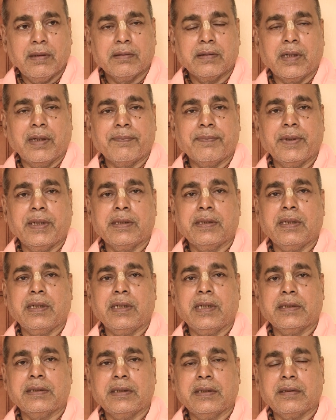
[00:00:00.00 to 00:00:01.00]
তো আপনাদের
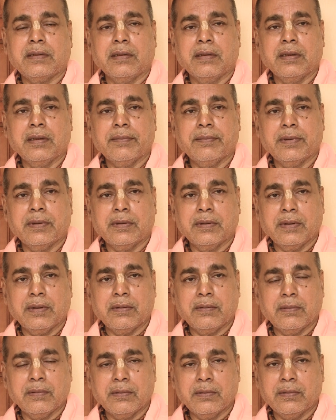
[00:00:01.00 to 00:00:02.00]
কাছে
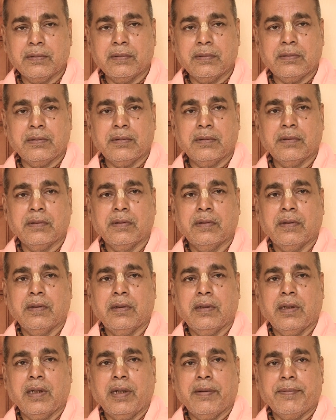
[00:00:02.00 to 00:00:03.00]
স্বনিবন্ধন অনুরোধ
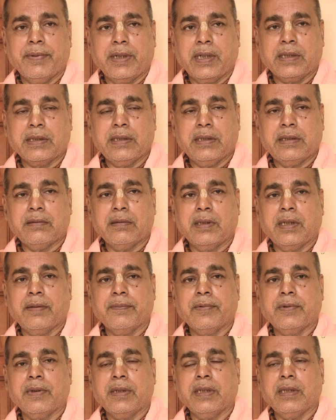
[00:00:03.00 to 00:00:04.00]
আপনারা কৃষ্ণ
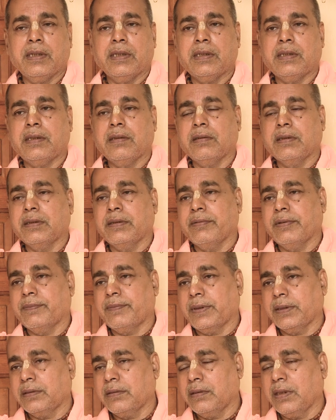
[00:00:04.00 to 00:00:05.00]
নাম করে নৃসিংহদেবের
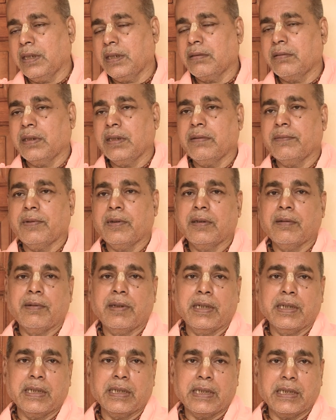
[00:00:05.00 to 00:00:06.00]
প্রার্থনা করে
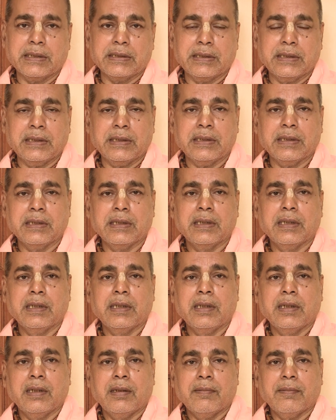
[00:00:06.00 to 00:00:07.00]
ভগবানের কাছে
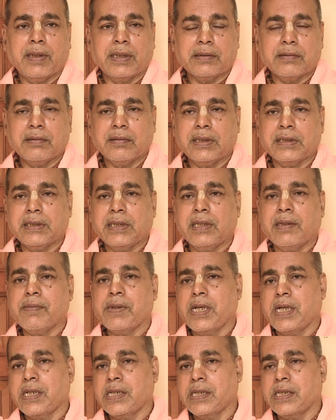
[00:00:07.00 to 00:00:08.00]
প্রার্থনা
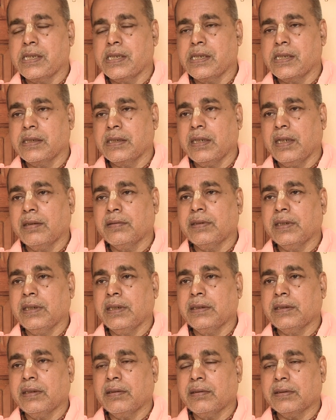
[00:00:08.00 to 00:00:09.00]
জানাবেন যেন
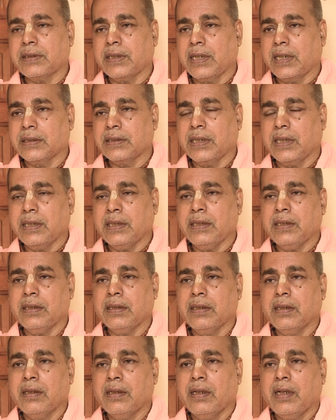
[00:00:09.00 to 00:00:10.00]
তিনি যেন তাড়াতাড়ি
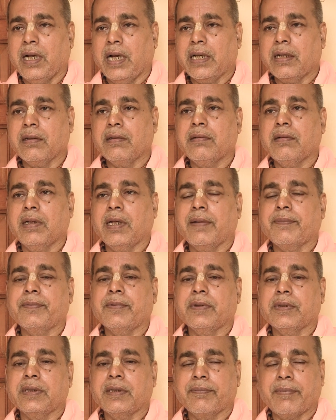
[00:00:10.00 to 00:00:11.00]
আরোগ্য লাভ
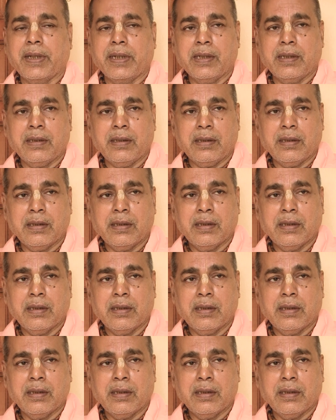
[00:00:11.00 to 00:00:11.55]
করতে পারেন